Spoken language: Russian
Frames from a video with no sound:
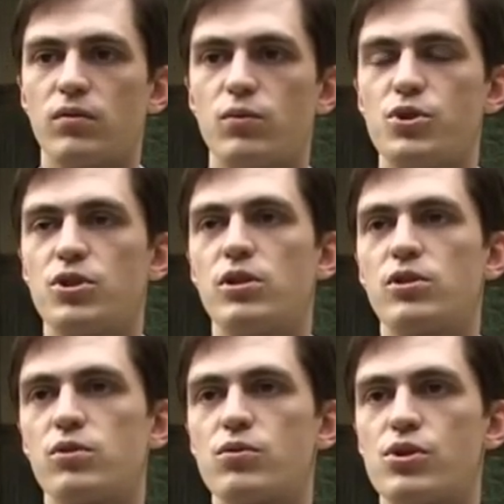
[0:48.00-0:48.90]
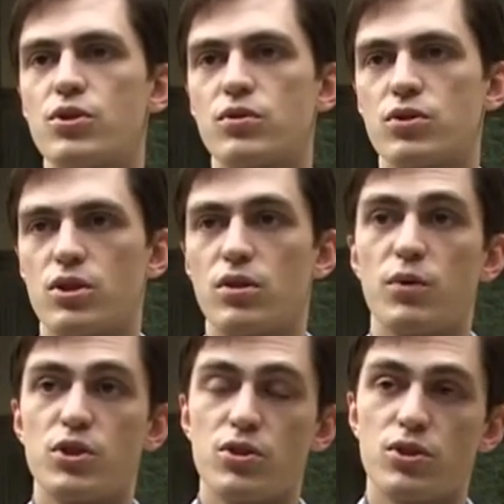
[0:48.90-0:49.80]
участились случаи совершения
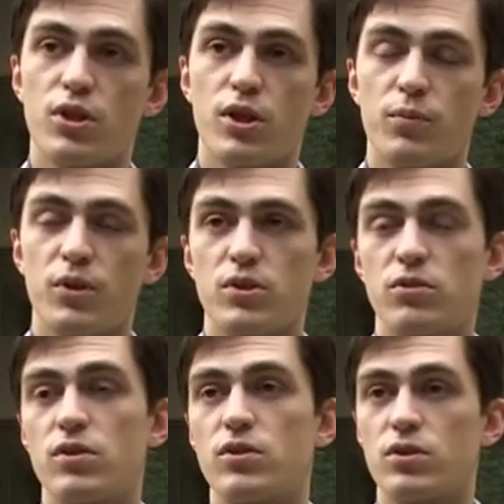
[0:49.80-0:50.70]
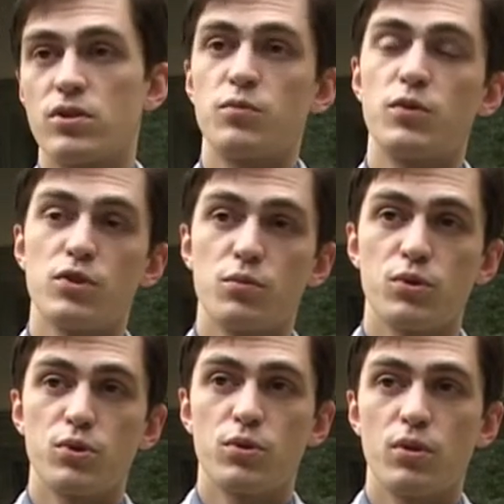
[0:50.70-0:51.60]
мошеннических операций, связанных с
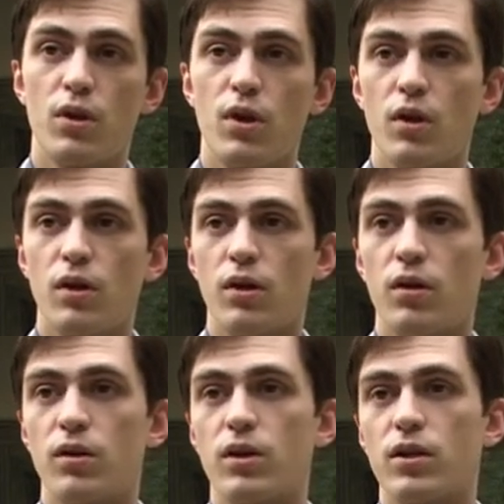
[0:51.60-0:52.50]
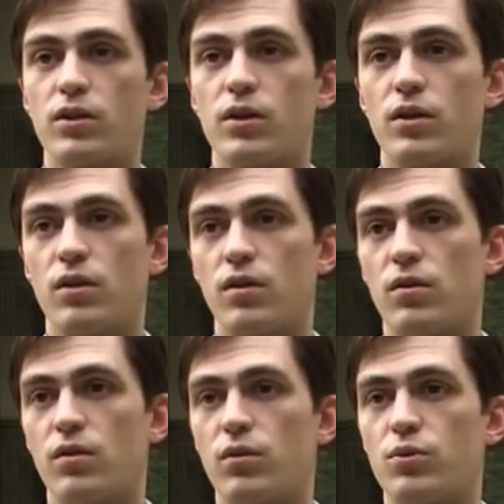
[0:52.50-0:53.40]
недвижимостью. А,
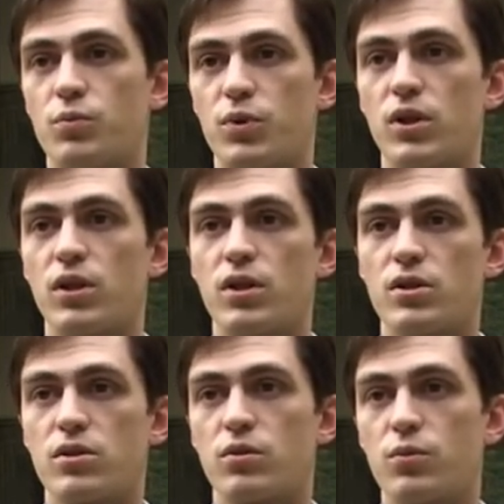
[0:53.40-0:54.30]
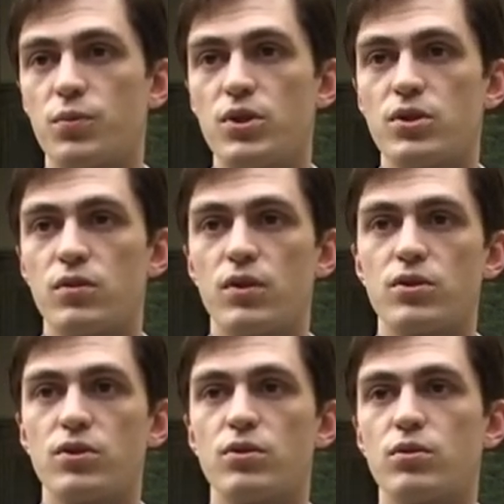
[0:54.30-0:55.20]
когда людям предлагается купить
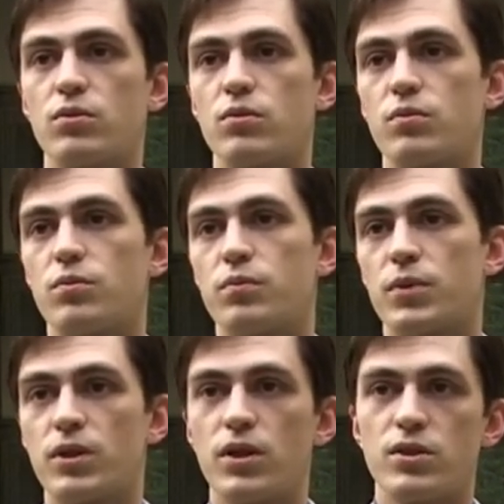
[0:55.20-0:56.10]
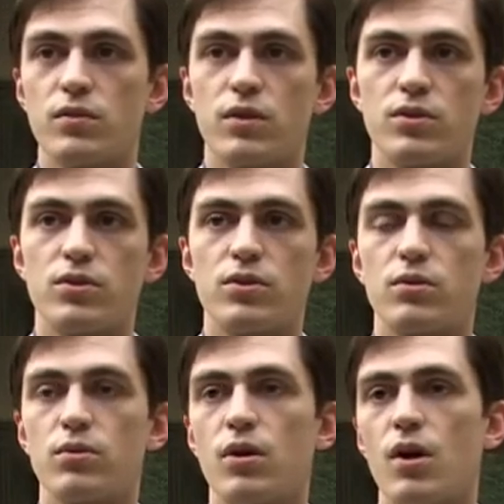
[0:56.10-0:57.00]
квартиру, продать
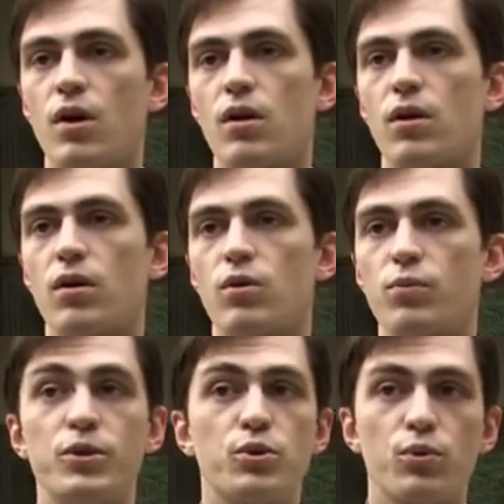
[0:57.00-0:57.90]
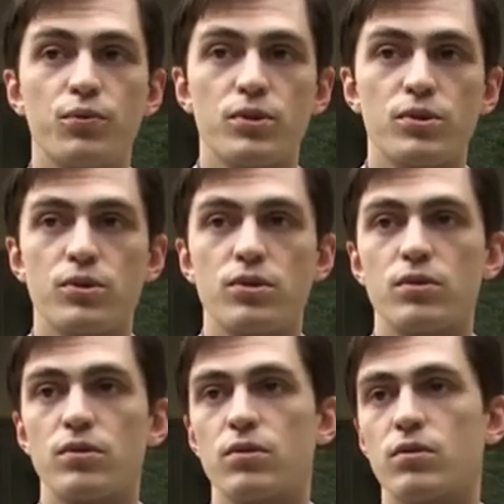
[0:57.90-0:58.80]
квартиру, а, купить офис,
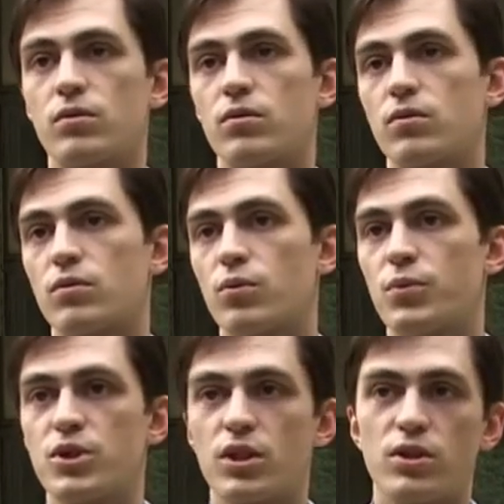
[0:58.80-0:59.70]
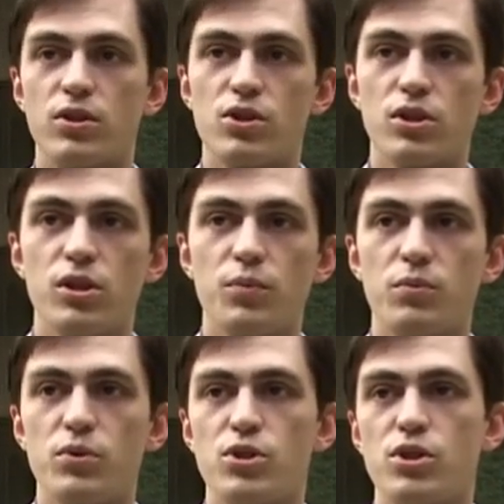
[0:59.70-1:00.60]
а, купить какие-то нежилые
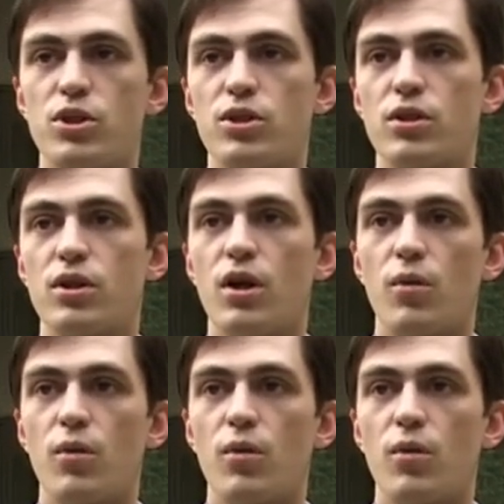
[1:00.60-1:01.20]
помещения,